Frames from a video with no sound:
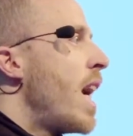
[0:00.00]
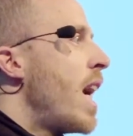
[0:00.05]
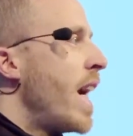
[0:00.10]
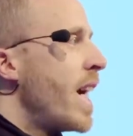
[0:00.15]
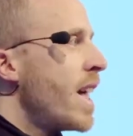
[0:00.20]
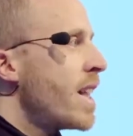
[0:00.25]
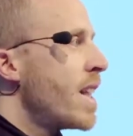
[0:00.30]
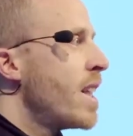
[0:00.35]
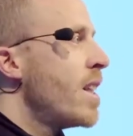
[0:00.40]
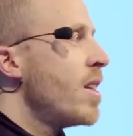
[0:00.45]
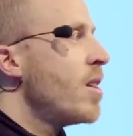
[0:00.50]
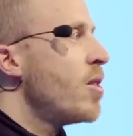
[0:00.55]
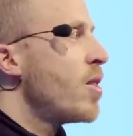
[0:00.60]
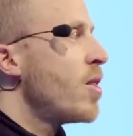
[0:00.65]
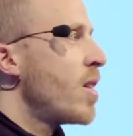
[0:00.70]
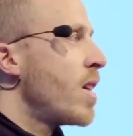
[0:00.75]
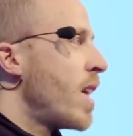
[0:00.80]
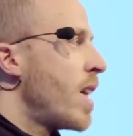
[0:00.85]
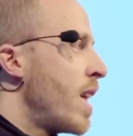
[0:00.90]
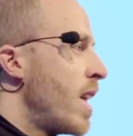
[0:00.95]
eigene
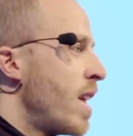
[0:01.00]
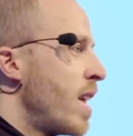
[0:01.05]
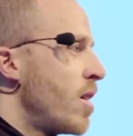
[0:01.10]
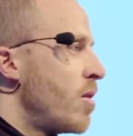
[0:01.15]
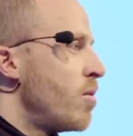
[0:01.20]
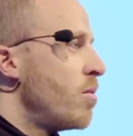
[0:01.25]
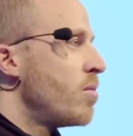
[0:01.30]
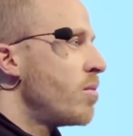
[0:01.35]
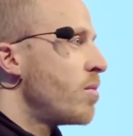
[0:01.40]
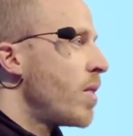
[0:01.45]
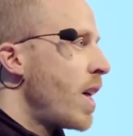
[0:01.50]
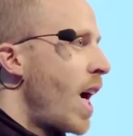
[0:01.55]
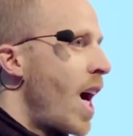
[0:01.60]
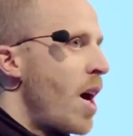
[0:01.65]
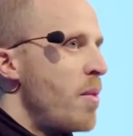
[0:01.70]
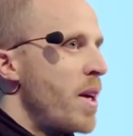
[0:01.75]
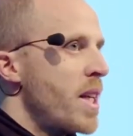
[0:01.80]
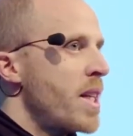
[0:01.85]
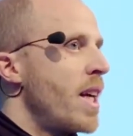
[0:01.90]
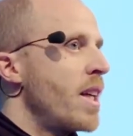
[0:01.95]
äh,
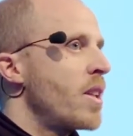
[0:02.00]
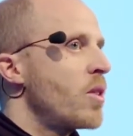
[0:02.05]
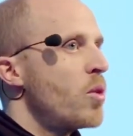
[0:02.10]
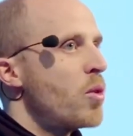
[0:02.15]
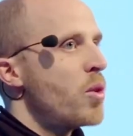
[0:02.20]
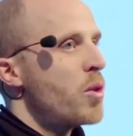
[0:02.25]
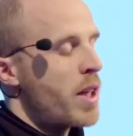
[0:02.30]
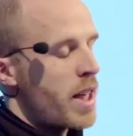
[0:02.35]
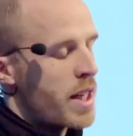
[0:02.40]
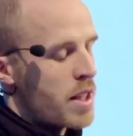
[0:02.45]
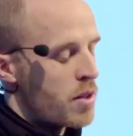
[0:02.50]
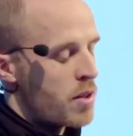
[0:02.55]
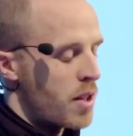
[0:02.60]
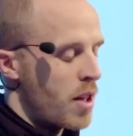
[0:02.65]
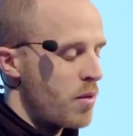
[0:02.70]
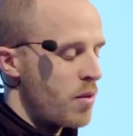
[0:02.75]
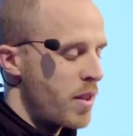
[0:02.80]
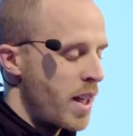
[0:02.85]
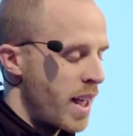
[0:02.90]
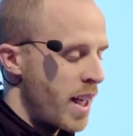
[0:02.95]
Arbeiten angucke oder
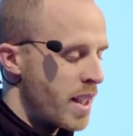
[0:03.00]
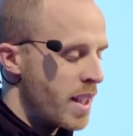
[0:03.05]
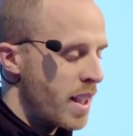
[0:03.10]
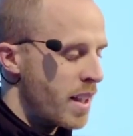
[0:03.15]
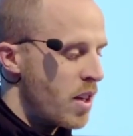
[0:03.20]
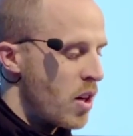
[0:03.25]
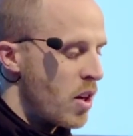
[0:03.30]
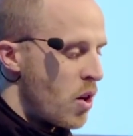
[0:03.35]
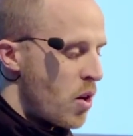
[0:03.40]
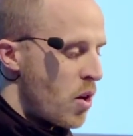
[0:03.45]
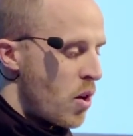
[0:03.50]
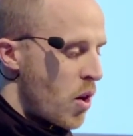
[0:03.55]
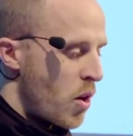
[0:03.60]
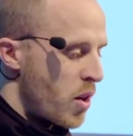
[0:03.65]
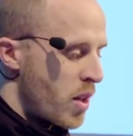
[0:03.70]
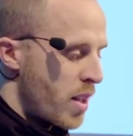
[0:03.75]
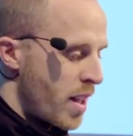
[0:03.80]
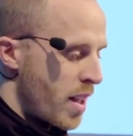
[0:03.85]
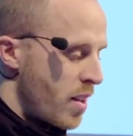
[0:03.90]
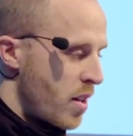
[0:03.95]
natürlich auch von anderen
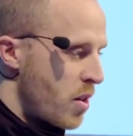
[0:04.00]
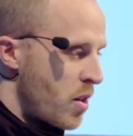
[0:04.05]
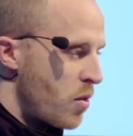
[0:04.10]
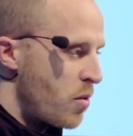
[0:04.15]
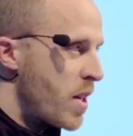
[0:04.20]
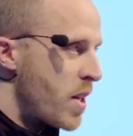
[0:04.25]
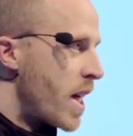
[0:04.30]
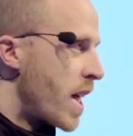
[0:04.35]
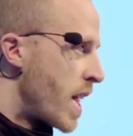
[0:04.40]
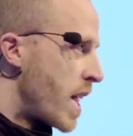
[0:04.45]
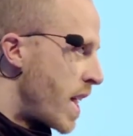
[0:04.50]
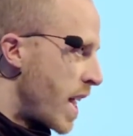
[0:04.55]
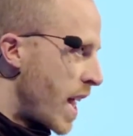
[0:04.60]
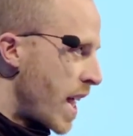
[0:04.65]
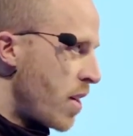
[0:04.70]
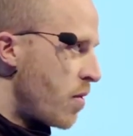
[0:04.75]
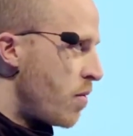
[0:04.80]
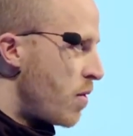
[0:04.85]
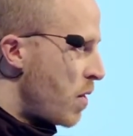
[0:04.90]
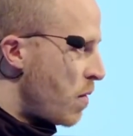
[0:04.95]
und dann vier
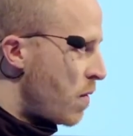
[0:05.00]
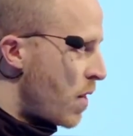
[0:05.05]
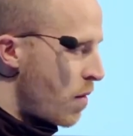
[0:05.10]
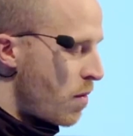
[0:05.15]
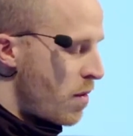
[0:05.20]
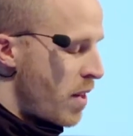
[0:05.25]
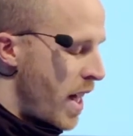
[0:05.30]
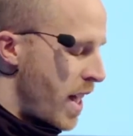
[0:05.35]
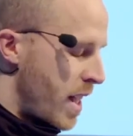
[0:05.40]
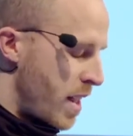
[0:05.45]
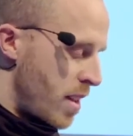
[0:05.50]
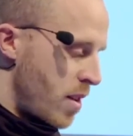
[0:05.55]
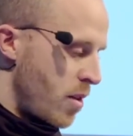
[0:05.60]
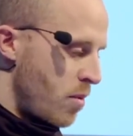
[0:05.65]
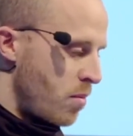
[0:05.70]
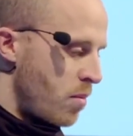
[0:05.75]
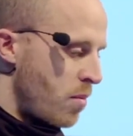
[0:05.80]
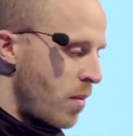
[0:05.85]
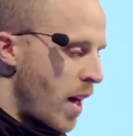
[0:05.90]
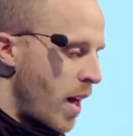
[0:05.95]
Ideen, wie wir vielleicht
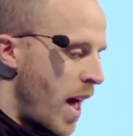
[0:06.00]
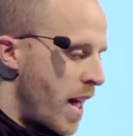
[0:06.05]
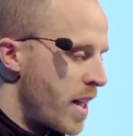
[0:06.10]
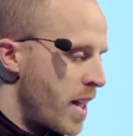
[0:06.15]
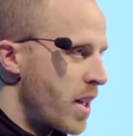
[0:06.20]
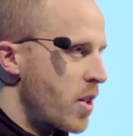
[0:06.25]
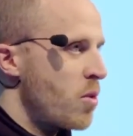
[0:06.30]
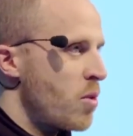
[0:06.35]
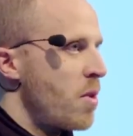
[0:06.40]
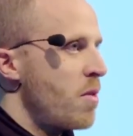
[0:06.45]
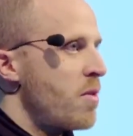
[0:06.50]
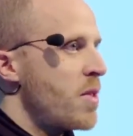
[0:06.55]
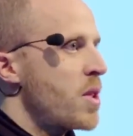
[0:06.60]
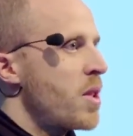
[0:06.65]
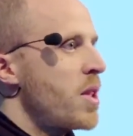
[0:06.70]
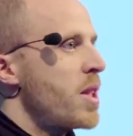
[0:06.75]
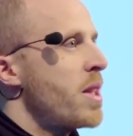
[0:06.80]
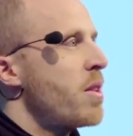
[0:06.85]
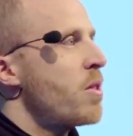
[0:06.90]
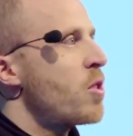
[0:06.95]
anders über
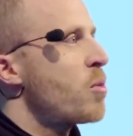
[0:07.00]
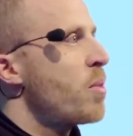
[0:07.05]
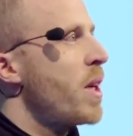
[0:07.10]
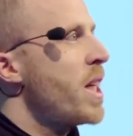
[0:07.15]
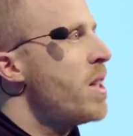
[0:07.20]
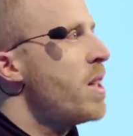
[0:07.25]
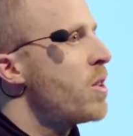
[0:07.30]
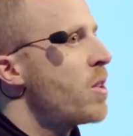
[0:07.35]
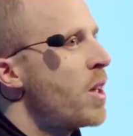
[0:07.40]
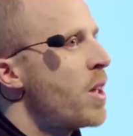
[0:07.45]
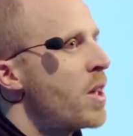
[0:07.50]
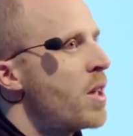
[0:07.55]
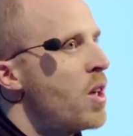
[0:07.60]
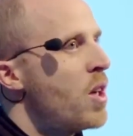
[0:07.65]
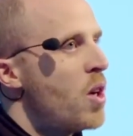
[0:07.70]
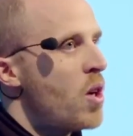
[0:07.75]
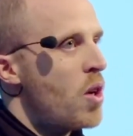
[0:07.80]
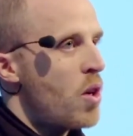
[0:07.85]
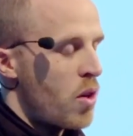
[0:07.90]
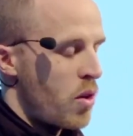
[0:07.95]
Visualisierung sprechen können
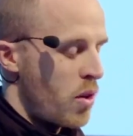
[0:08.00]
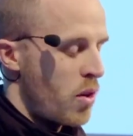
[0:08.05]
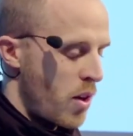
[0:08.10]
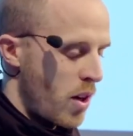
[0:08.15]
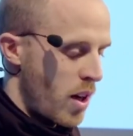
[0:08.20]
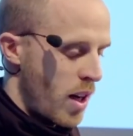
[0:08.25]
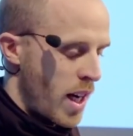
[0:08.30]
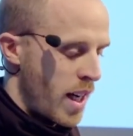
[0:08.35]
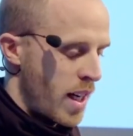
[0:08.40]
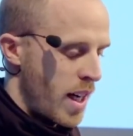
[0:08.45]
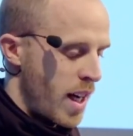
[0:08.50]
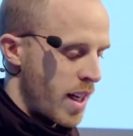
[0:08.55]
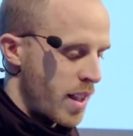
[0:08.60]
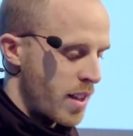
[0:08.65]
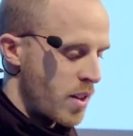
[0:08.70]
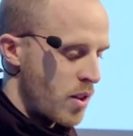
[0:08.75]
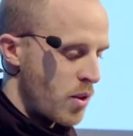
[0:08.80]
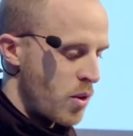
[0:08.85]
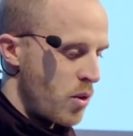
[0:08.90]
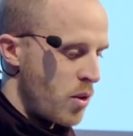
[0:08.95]
und noch eine
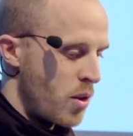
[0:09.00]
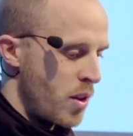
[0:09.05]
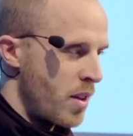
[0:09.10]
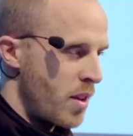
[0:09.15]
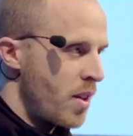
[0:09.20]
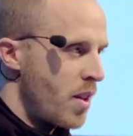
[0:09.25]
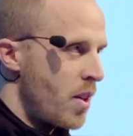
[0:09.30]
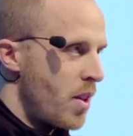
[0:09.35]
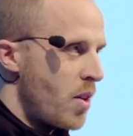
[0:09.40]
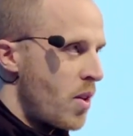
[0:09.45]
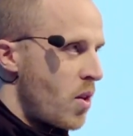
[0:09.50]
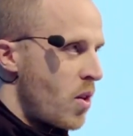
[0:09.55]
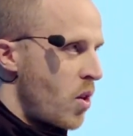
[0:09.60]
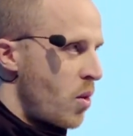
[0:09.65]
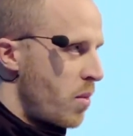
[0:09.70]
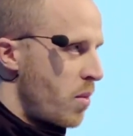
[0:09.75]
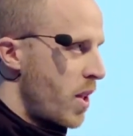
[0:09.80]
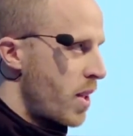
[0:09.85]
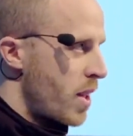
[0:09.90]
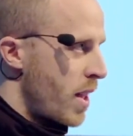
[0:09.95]
Aktion,
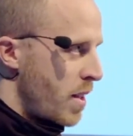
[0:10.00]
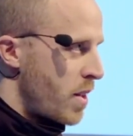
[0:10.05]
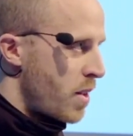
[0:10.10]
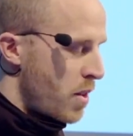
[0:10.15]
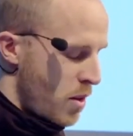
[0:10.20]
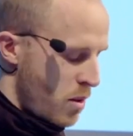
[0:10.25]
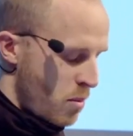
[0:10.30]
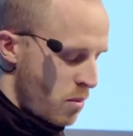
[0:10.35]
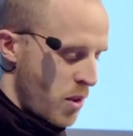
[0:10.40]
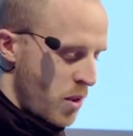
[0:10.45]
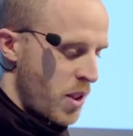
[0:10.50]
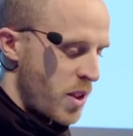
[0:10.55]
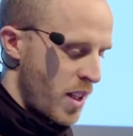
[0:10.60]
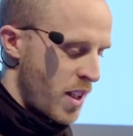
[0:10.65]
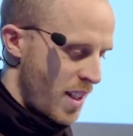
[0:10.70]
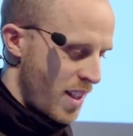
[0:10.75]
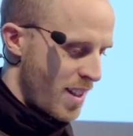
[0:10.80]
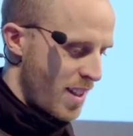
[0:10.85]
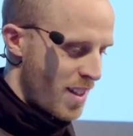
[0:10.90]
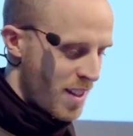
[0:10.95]
um das Ganze noch ein
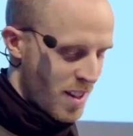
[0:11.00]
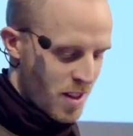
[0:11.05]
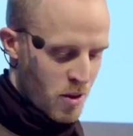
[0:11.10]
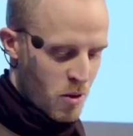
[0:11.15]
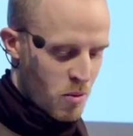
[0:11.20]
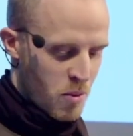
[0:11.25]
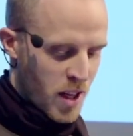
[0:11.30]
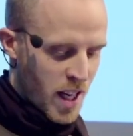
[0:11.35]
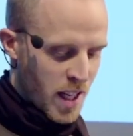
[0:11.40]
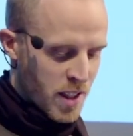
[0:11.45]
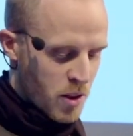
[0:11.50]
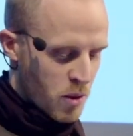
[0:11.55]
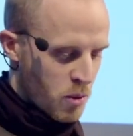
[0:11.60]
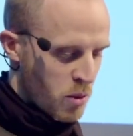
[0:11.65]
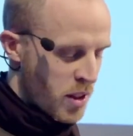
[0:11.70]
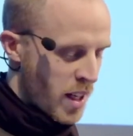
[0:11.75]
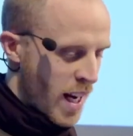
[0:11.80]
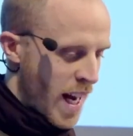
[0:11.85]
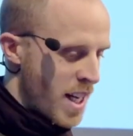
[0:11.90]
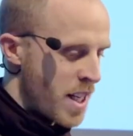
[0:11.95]
bisschen, um dem ganzen
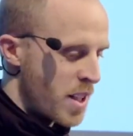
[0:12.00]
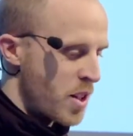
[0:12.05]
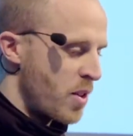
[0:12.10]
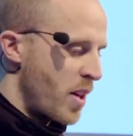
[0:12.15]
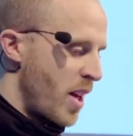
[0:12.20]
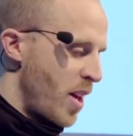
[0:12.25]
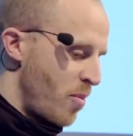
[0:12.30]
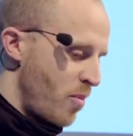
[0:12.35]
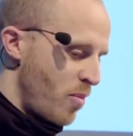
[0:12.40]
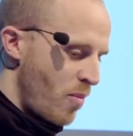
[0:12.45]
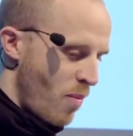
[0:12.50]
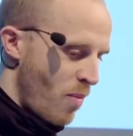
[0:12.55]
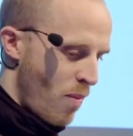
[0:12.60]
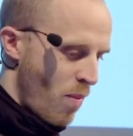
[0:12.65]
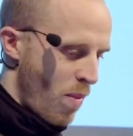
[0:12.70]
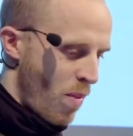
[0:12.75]
guten Ende zu geben.